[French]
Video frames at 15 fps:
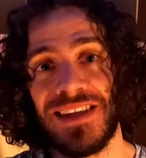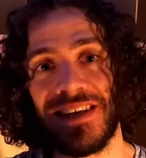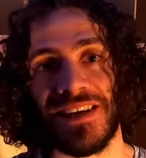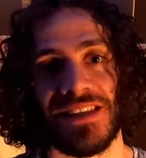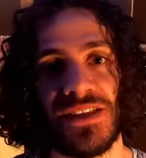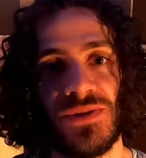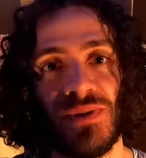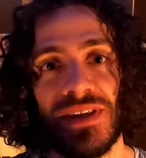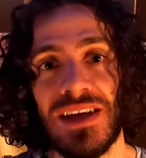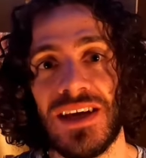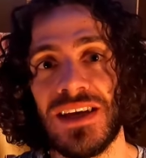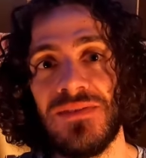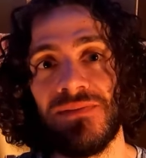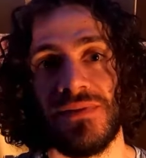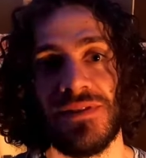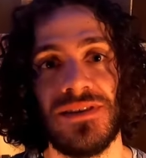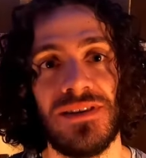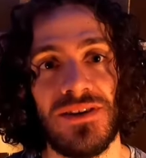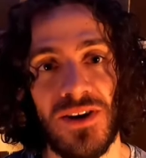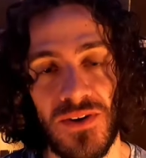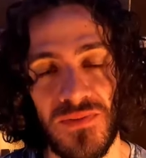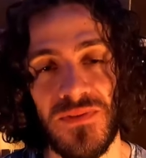7 et Katasuke arrivent
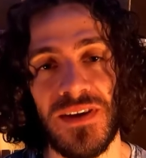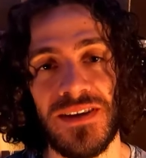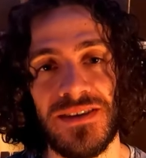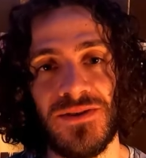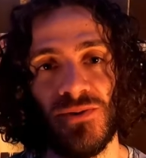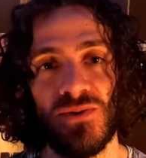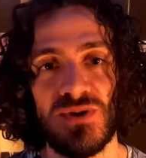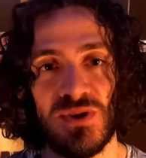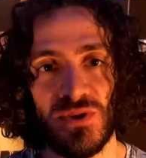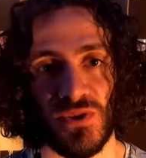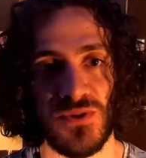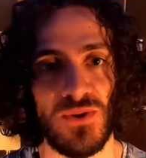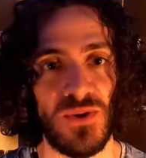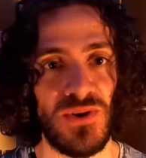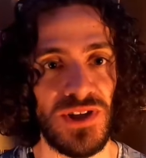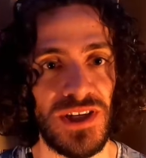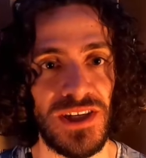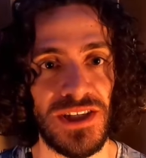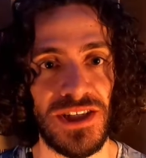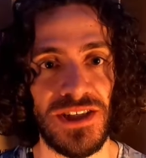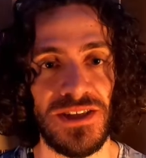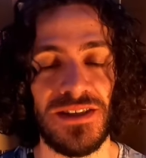enfin au centre de
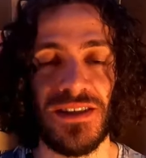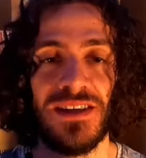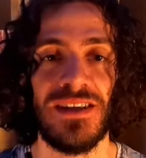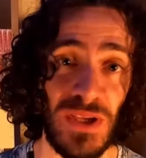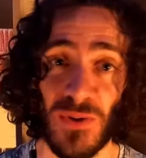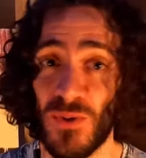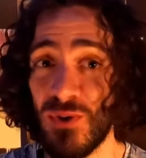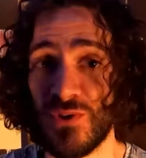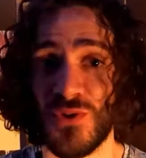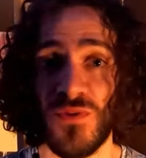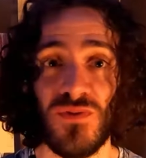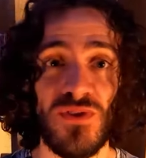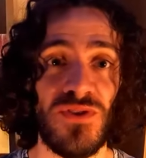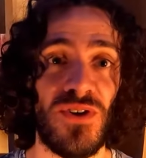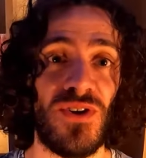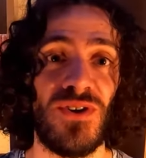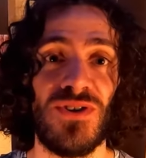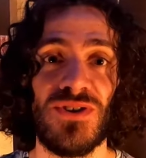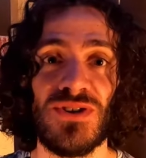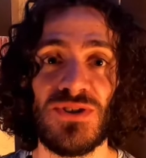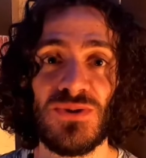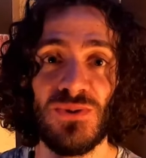recherche et on retrouve notre
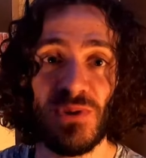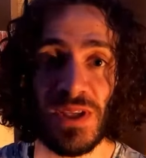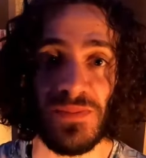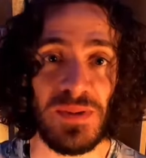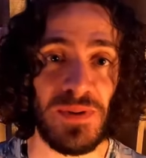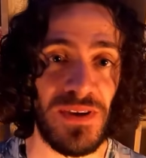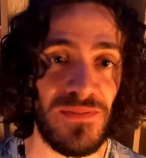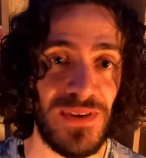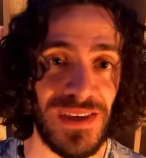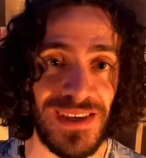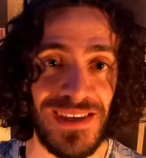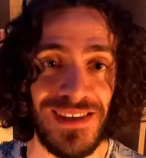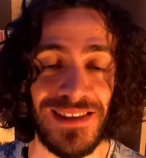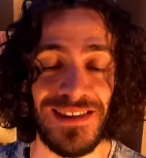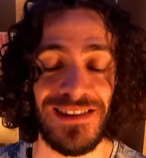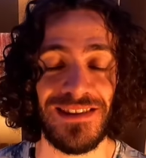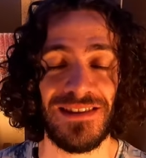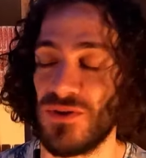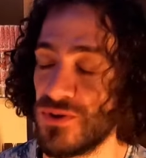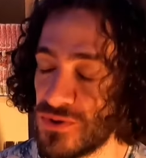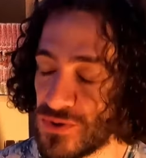Surimi préféré dans